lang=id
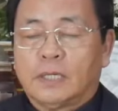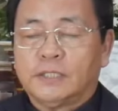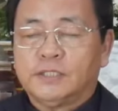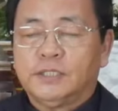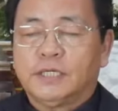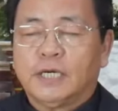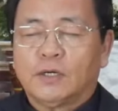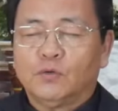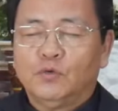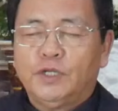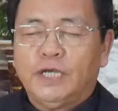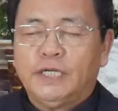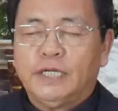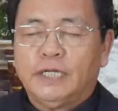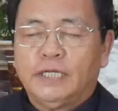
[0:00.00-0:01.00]
Kasih
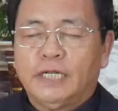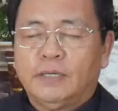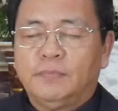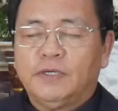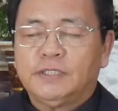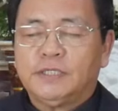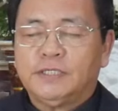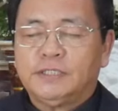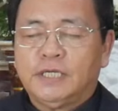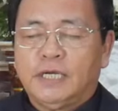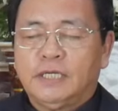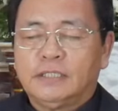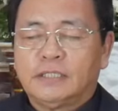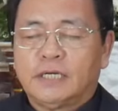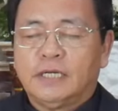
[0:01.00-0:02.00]
karunia dan damai
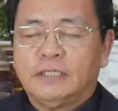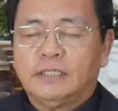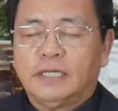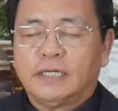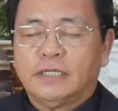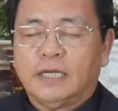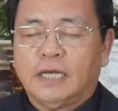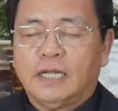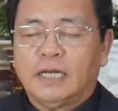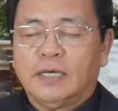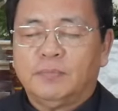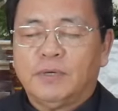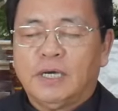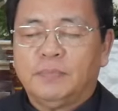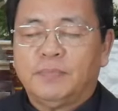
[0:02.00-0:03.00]
sejahtera dari Allah
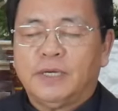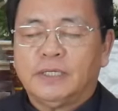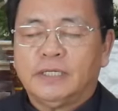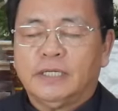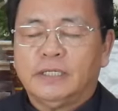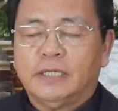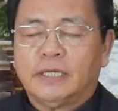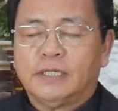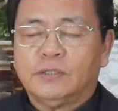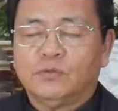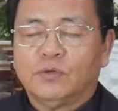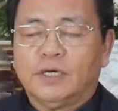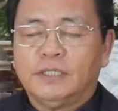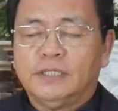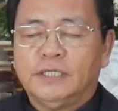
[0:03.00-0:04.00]
Bapa dan dari
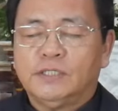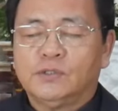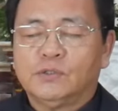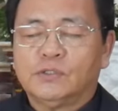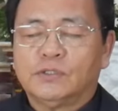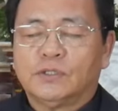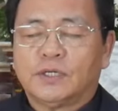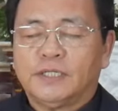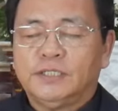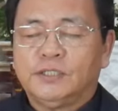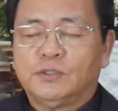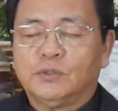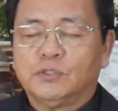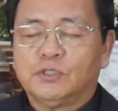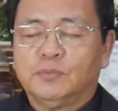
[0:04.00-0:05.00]
Tuhan Yesus
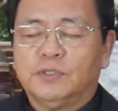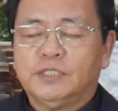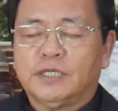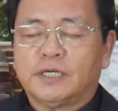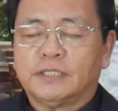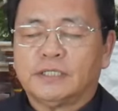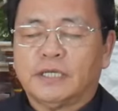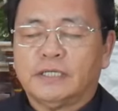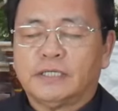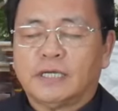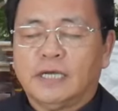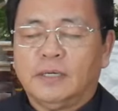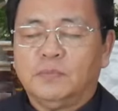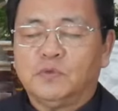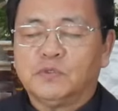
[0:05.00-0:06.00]
Kristus menyertai
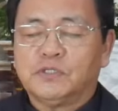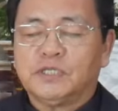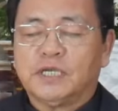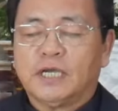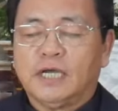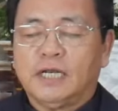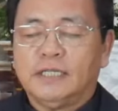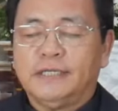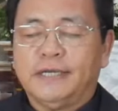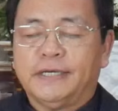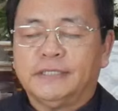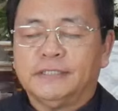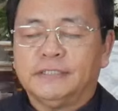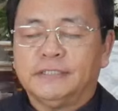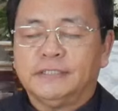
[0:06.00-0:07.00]
kamu sekalian.
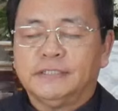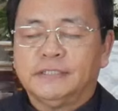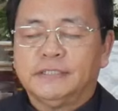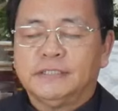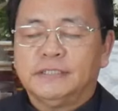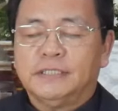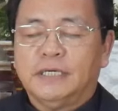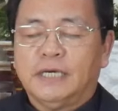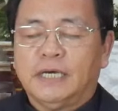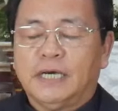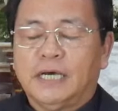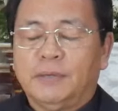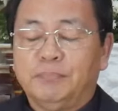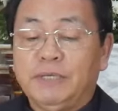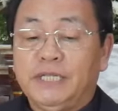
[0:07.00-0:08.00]

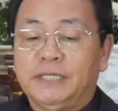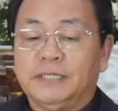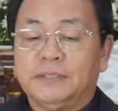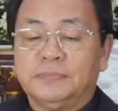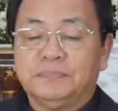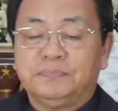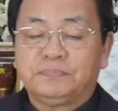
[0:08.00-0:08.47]
Amin.